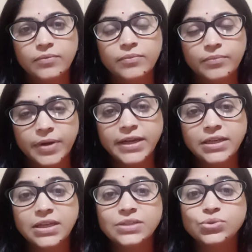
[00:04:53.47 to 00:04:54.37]
राइट
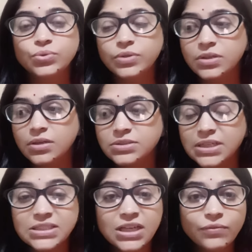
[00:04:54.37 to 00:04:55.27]
या जो सर्जिकल
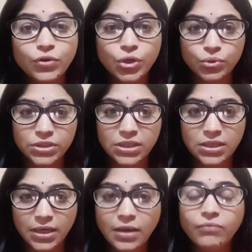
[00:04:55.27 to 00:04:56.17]
सर्जिकल वुंड होते हैं
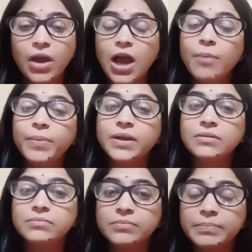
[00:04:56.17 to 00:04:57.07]
है ना वहाँ पर
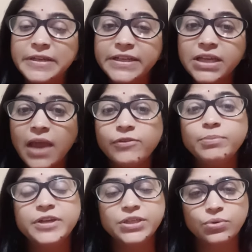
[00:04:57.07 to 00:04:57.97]
ब्लीडिंग हैवी
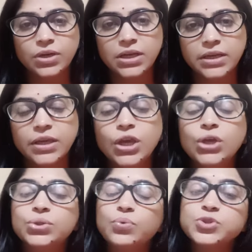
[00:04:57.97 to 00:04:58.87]
ब्लीडिंग होने लगी
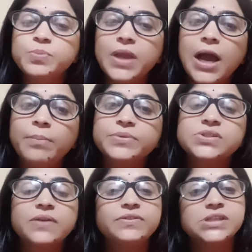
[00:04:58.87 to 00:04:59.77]
तो उसमें आप
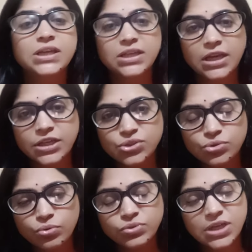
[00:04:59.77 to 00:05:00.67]
स्टेफिसेग्रिया के
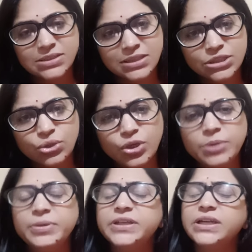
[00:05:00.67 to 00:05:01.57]
थ्रू जा सकते हो
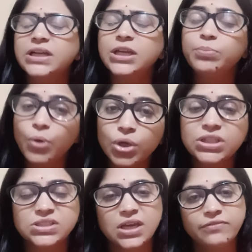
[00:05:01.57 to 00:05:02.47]
इमिडिएटली बहुत
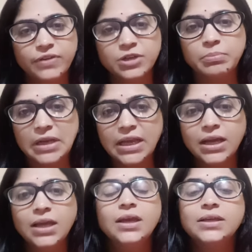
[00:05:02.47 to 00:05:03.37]
अच्छा इफेक्ट मिलेगा
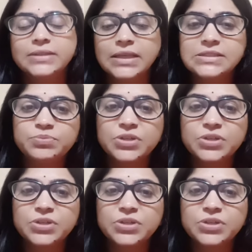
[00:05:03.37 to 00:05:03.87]
देन जब तक